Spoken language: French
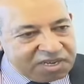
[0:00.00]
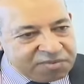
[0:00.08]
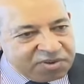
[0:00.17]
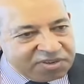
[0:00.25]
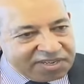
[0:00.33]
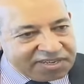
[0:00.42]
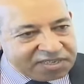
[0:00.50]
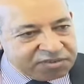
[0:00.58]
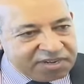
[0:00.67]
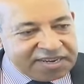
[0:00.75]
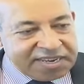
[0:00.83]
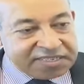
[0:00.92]
de la Bibliothèque
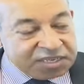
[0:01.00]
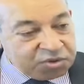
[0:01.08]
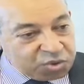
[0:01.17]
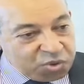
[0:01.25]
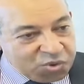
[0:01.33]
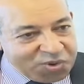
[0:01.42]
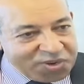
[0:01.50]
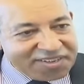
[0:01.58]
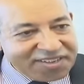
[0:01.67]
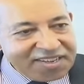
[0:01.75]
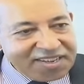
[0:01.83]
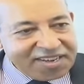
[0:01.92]
nationale. Et c'est notre rôle,
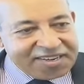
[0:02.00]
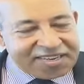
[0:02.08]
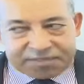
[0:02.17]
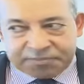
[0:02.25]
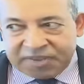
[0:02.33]
n'est-ce